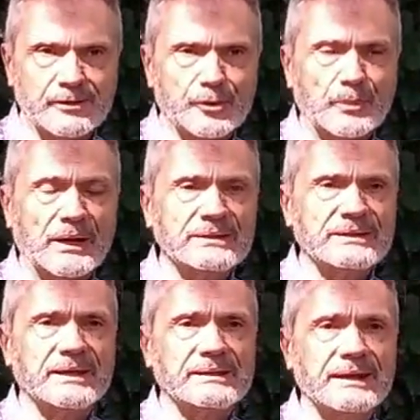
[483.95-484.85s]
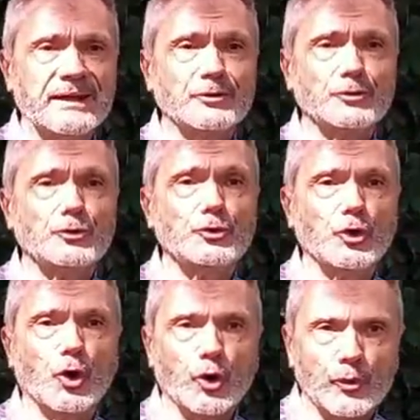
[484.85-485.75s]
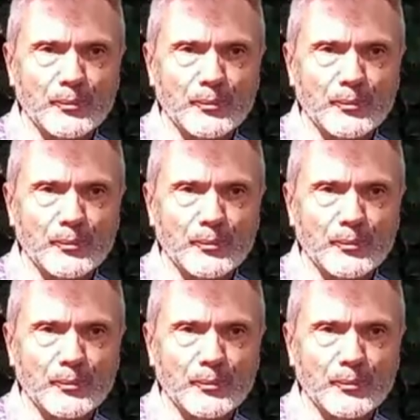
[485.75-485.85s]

Los planetas enanos no,